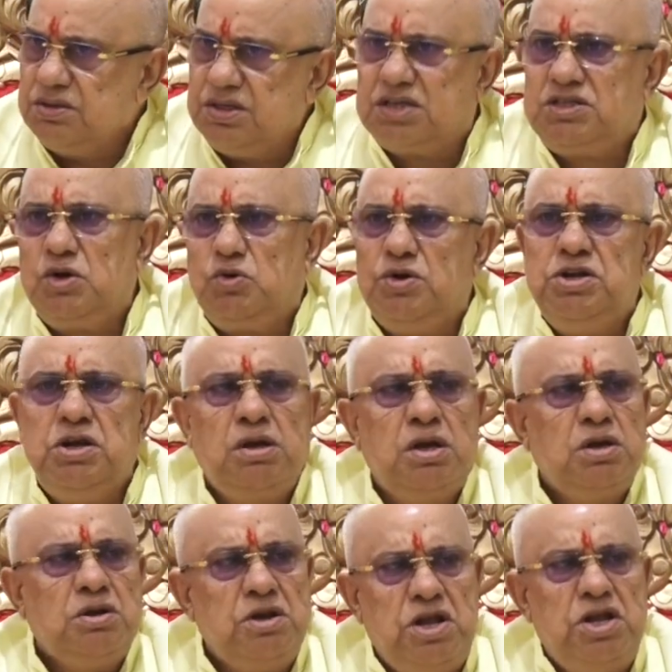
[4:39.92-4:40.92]
जैसे कोई
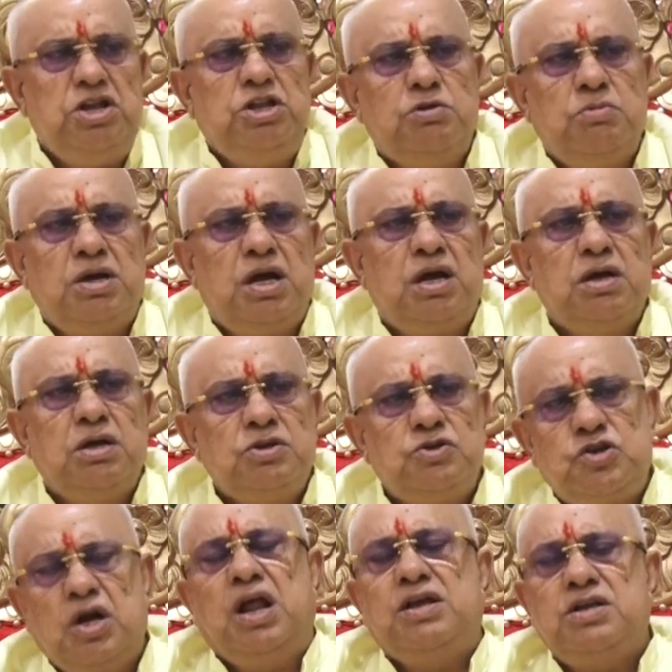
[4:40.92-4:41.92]
नींद में
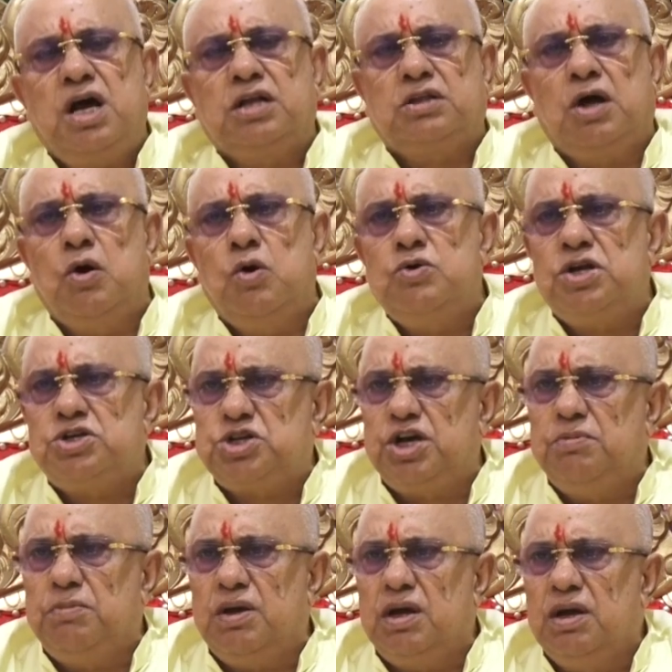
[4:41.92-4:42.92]
चला जाता हो
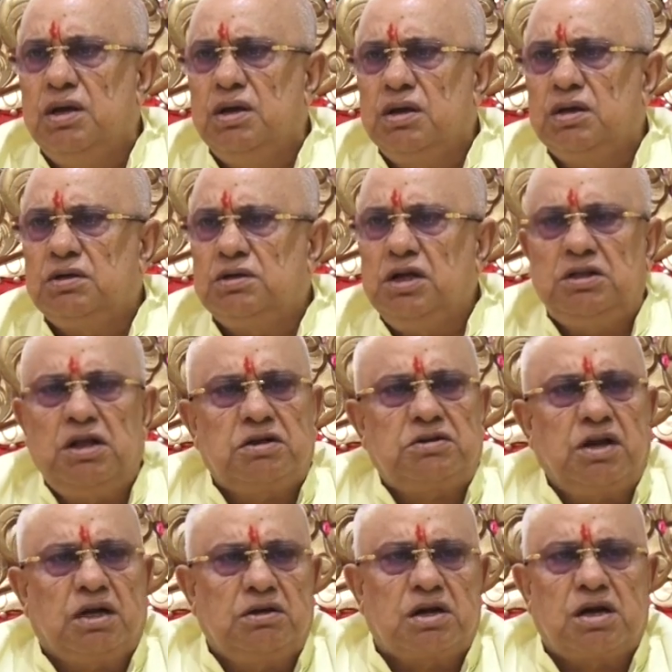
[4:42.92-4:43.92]
नशे में इधर
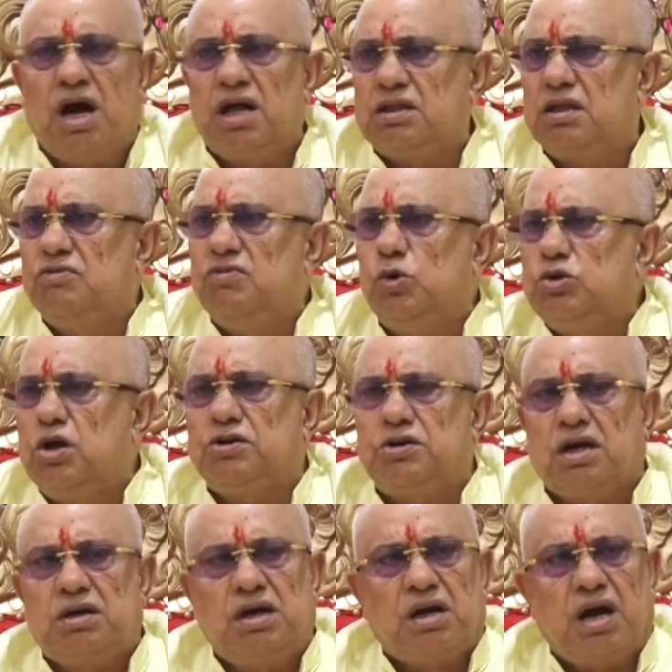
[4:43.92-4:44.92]
टक्कर खाते हुए उधर
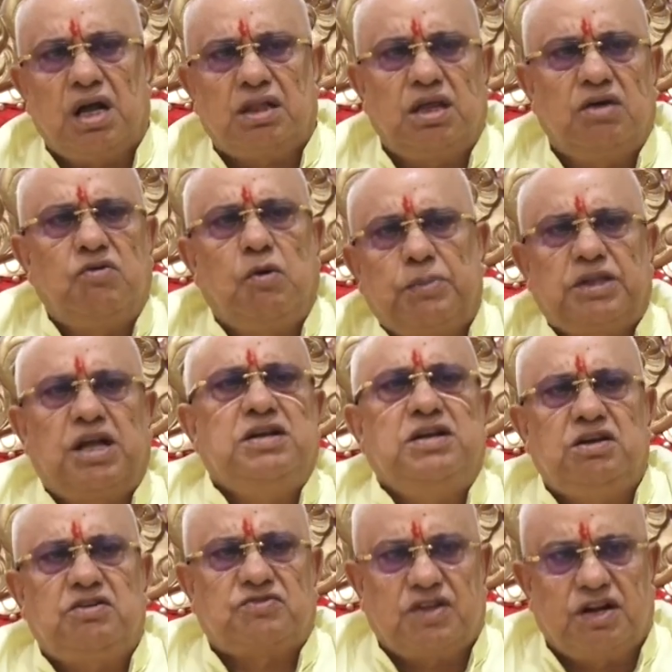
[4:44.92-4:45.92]
टक्कर खाते हुए पता ही
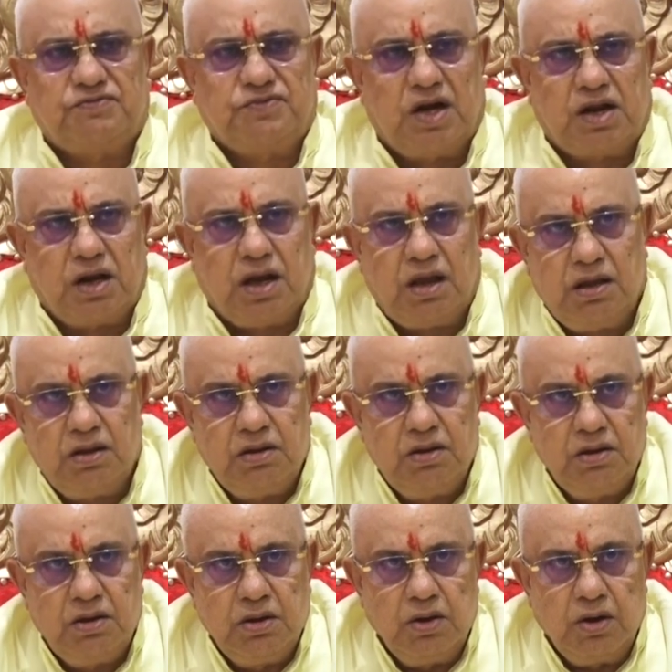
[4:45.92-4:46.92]
नहीं किस तरफ जाना है
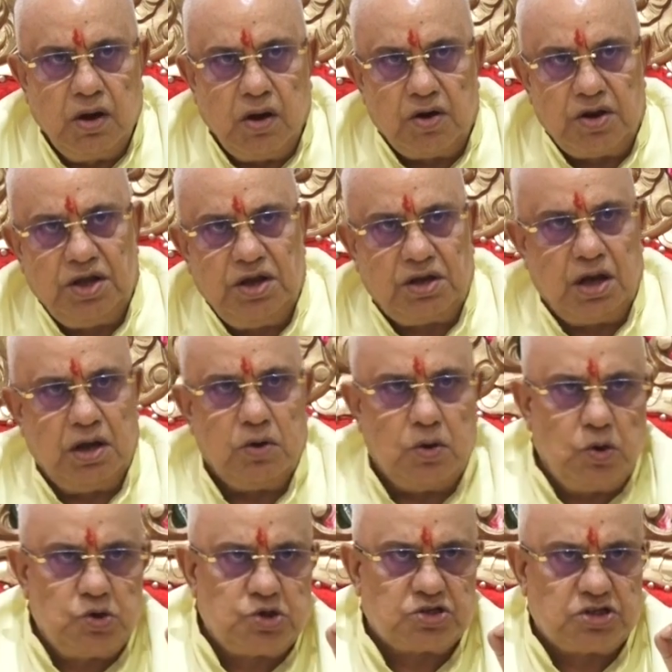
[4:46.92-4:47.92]
और एक है
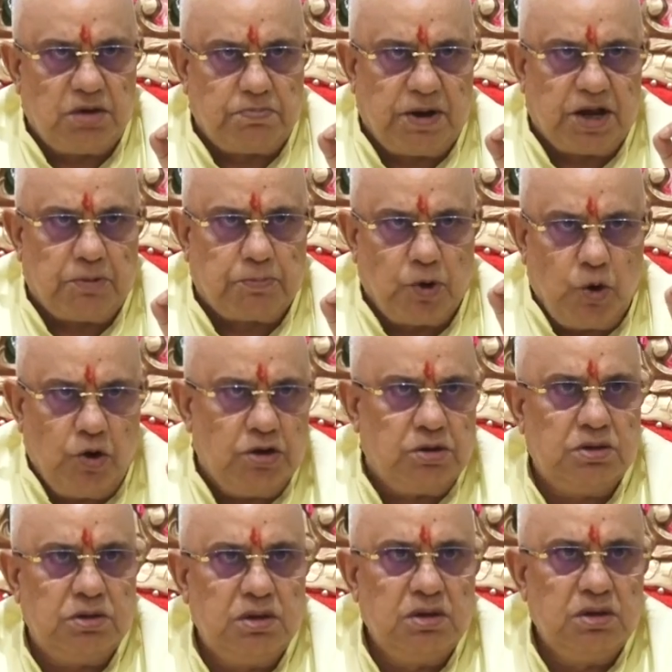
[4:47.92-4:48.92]
होश से परिपूर्ण
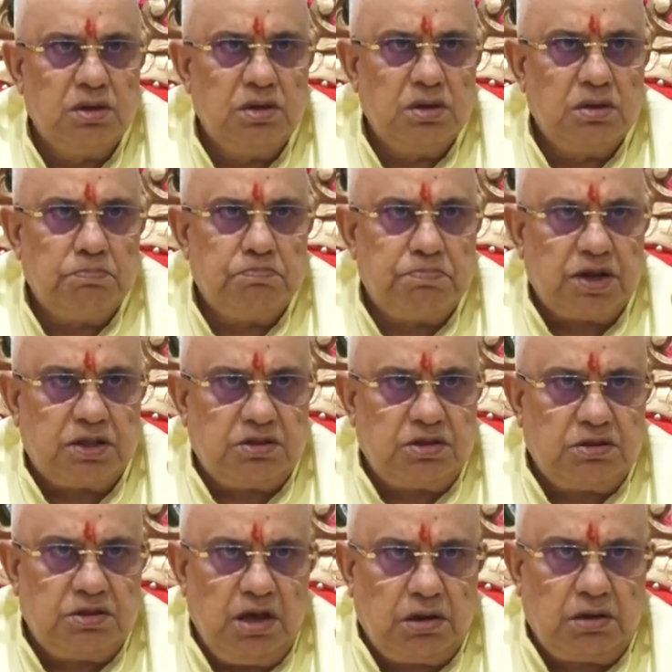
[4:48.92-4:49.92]

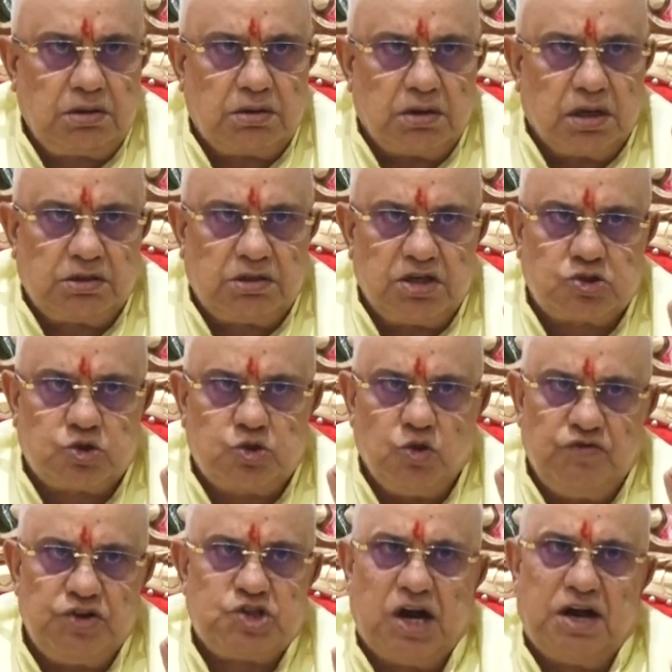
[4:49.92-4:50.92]
प्रत्येक कृत्य
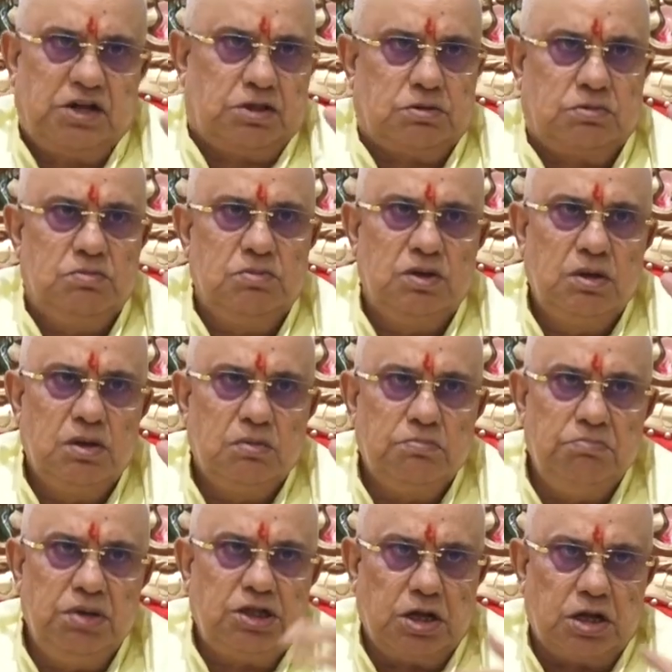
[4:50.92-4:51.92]
सुविचारित
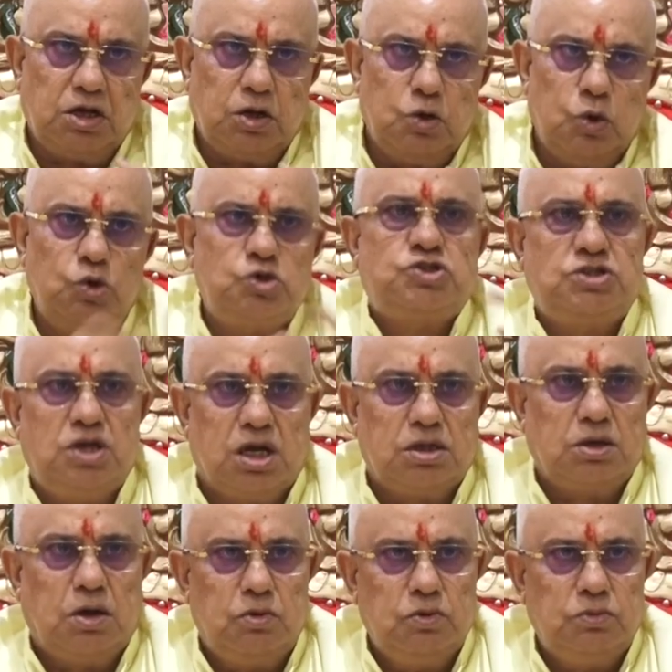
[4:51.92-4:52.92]
भीतर के होश से
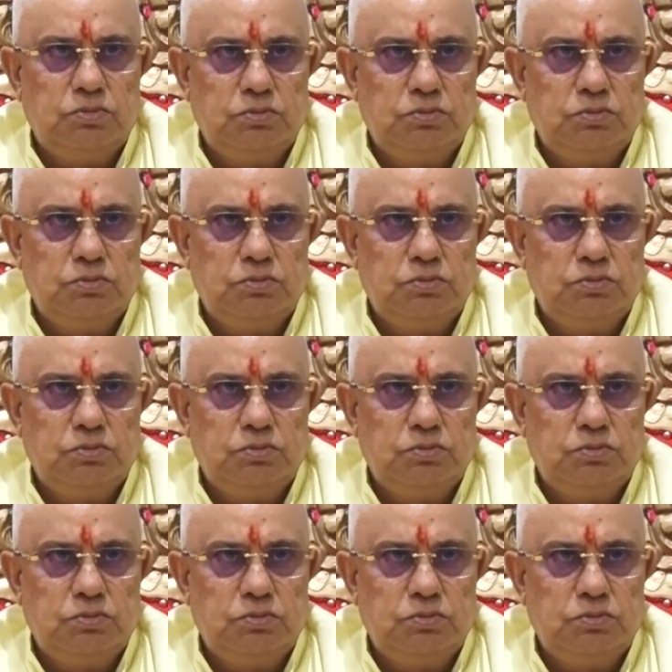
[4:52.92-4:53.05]
आता हो